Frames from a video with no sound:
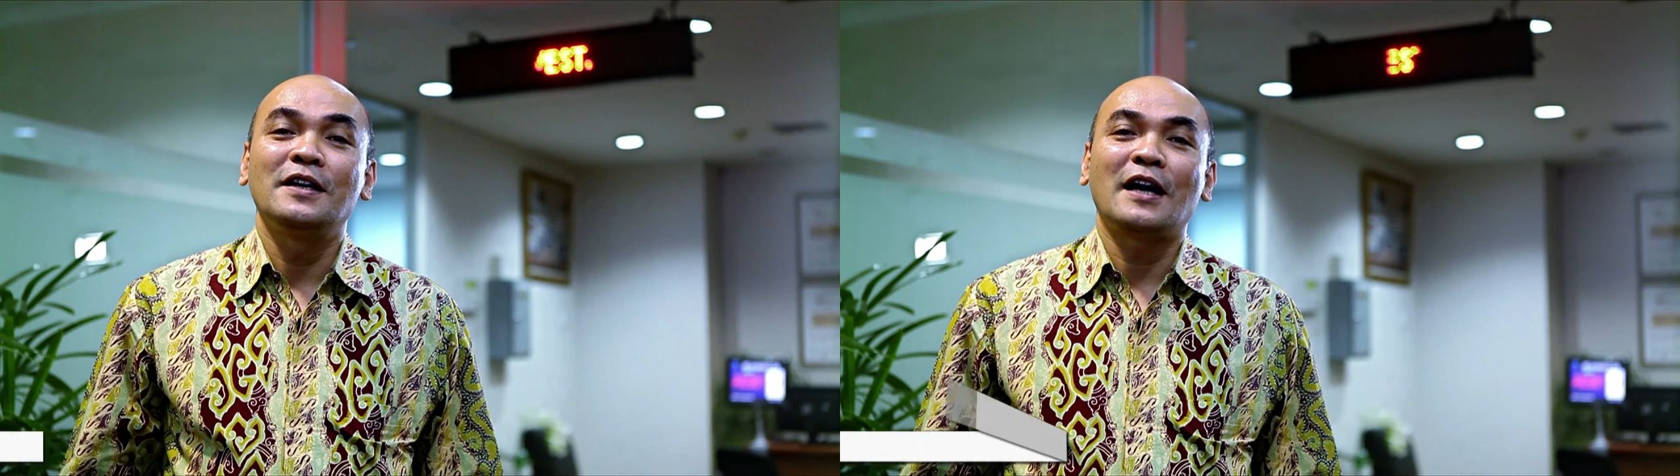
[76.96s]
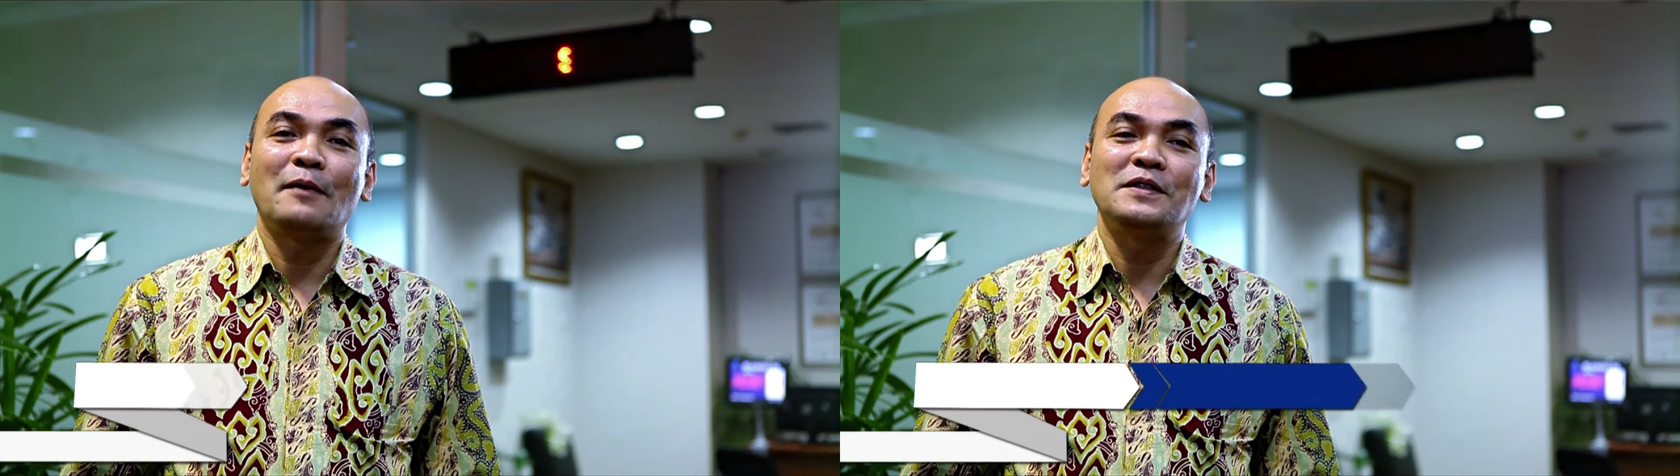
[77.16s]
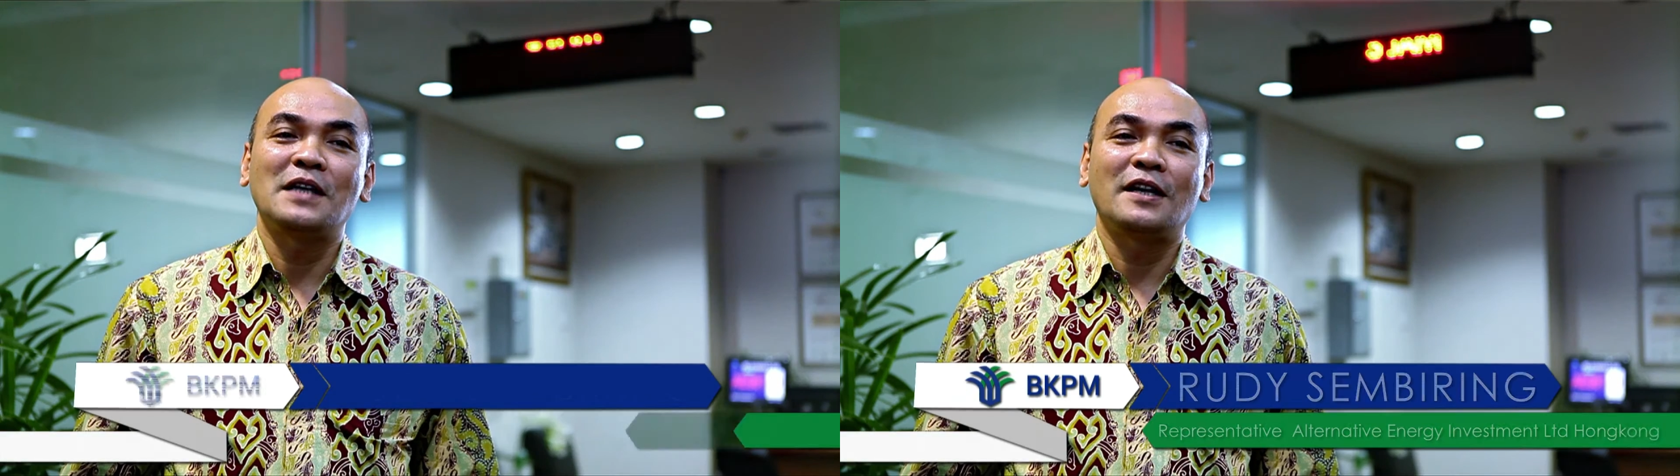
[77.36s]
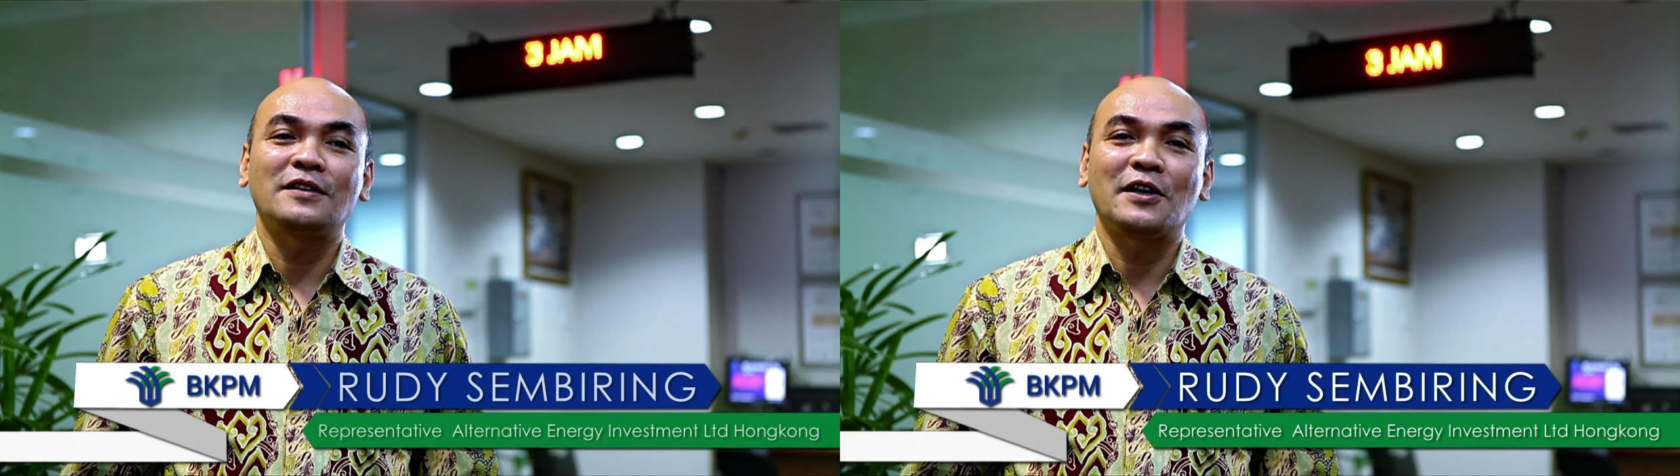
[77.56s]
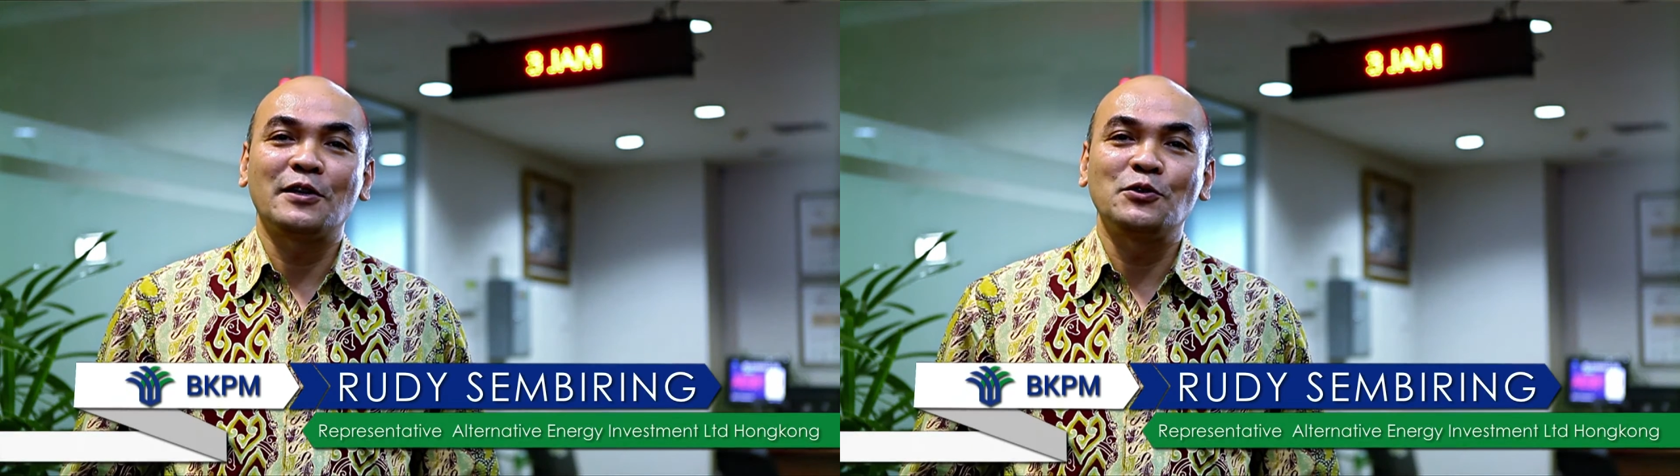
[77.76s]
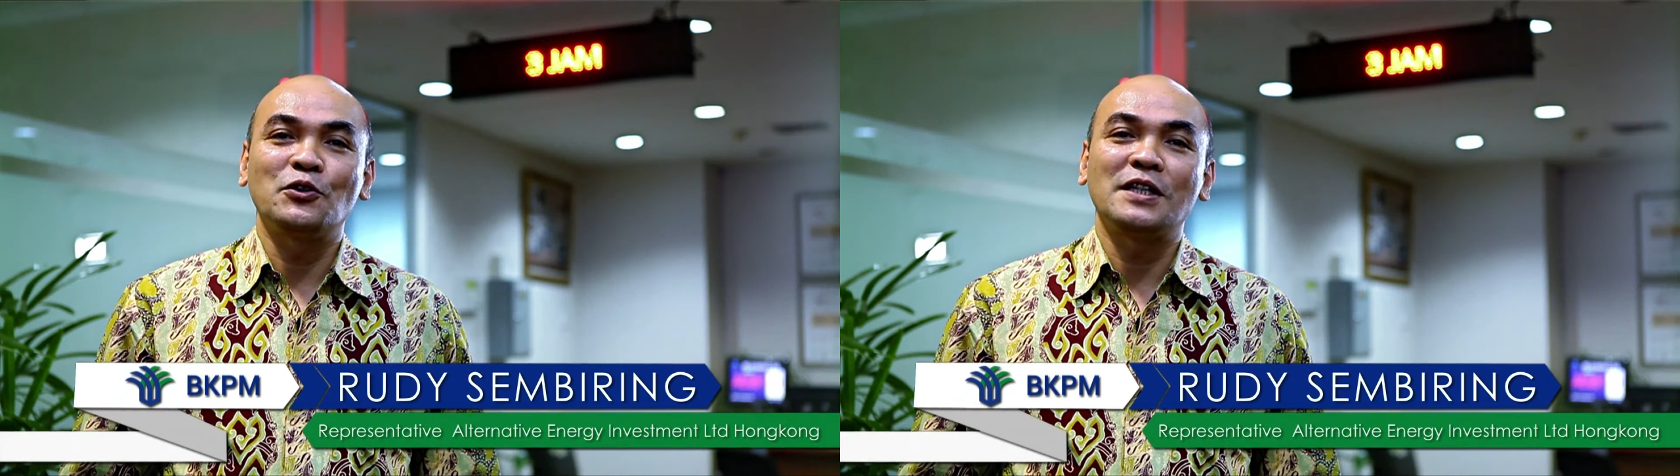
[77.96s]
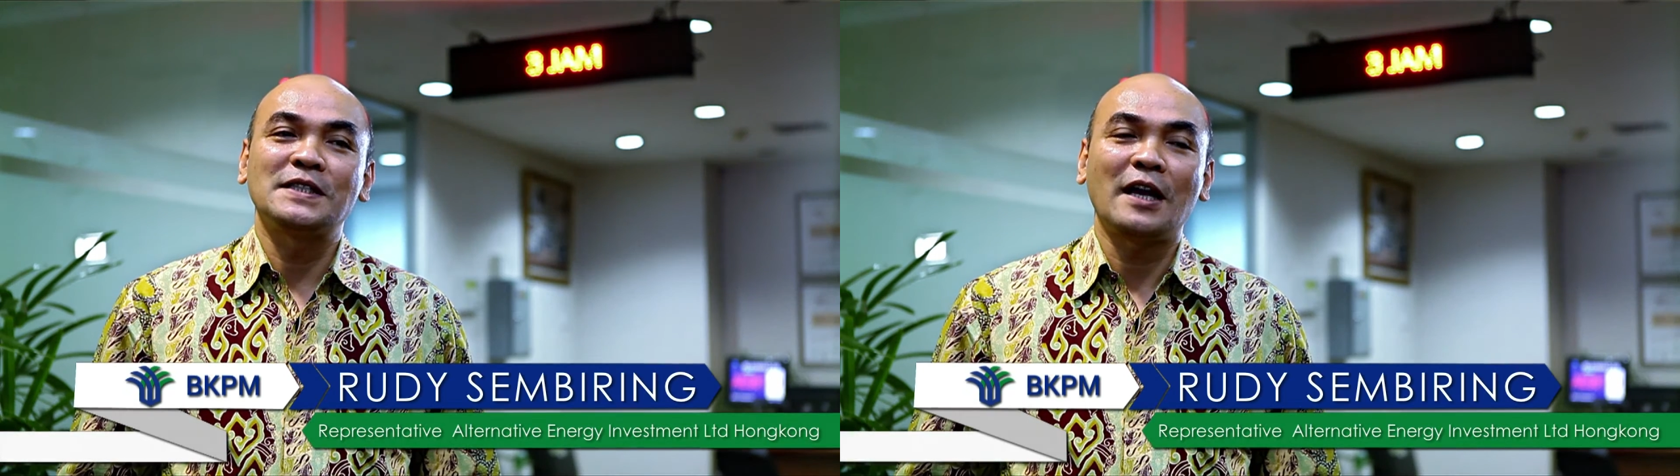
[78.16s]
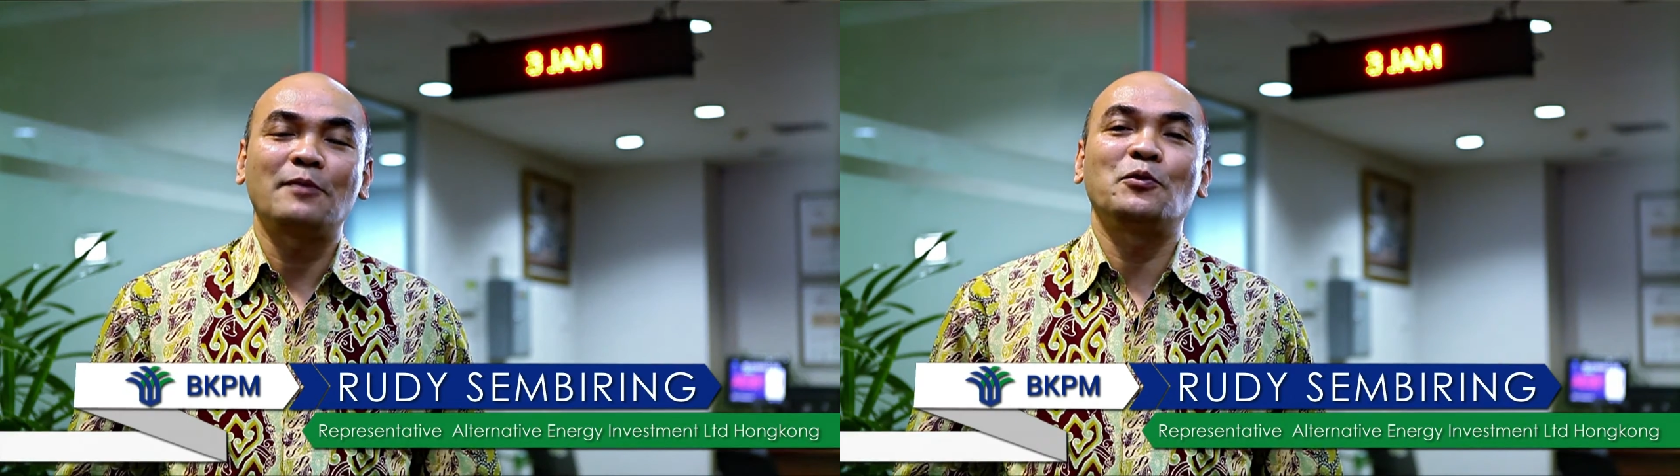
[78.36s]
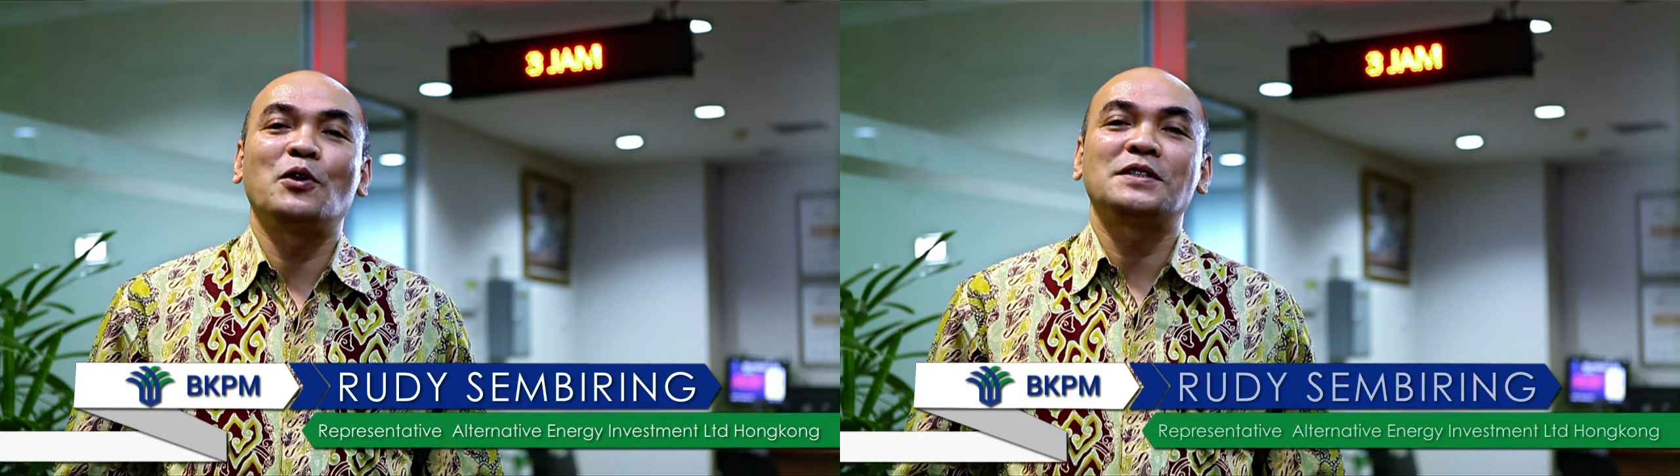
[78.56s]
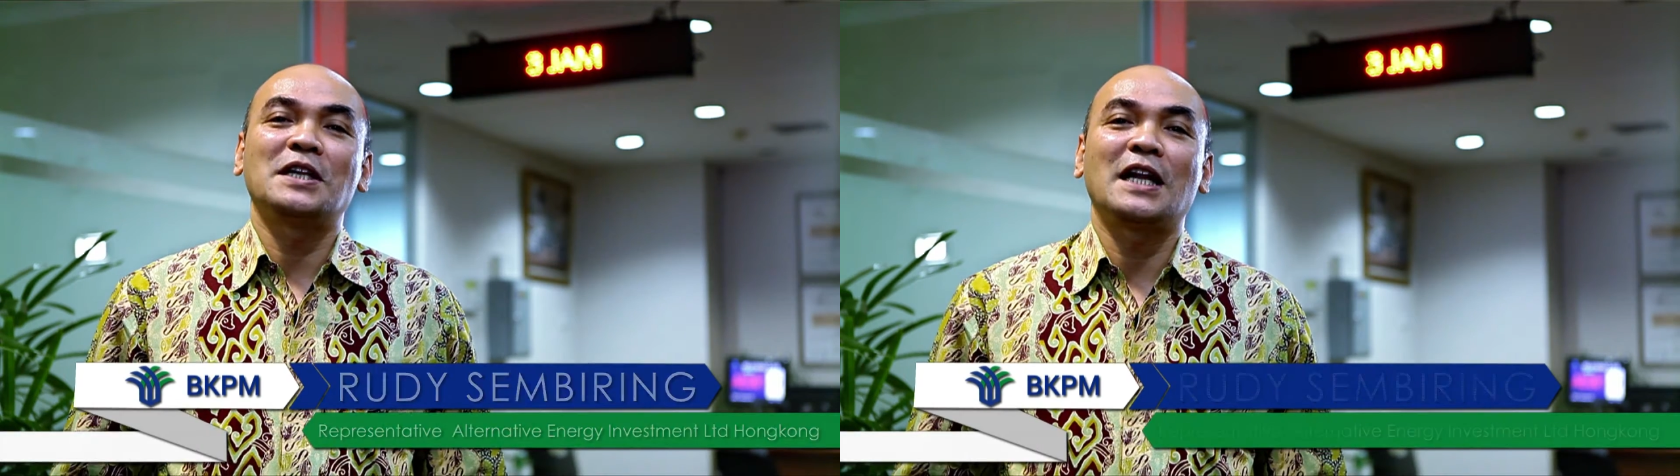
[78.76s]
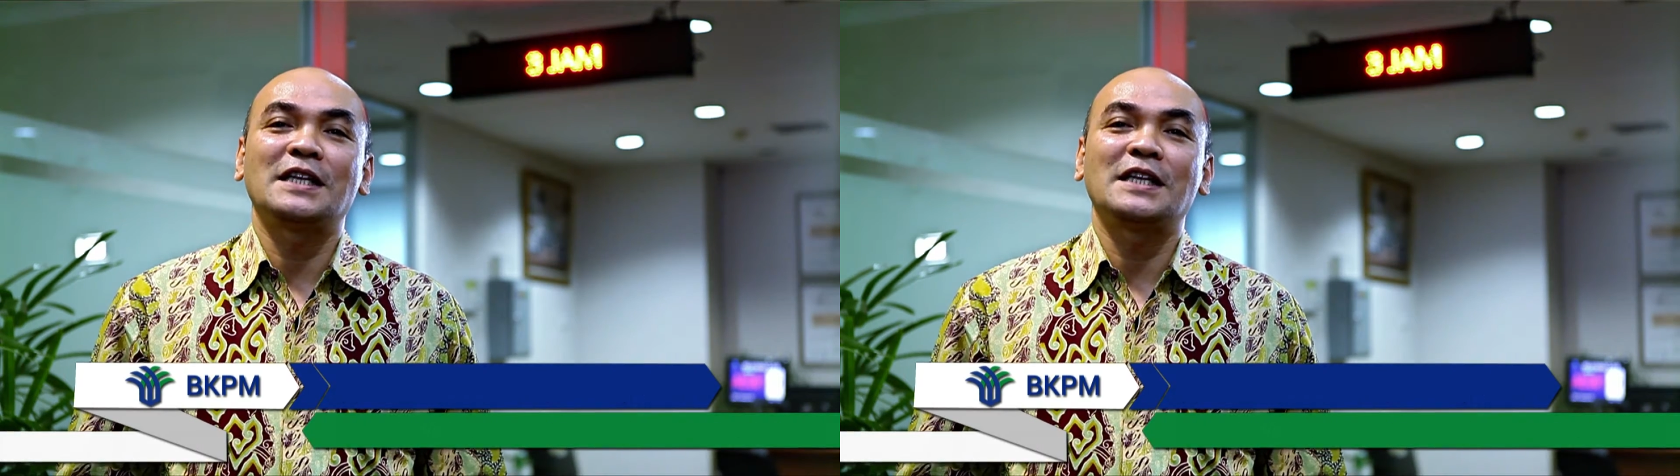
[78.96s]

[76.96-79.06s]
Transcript: Kami sangat terkejut dan sangat puas dengan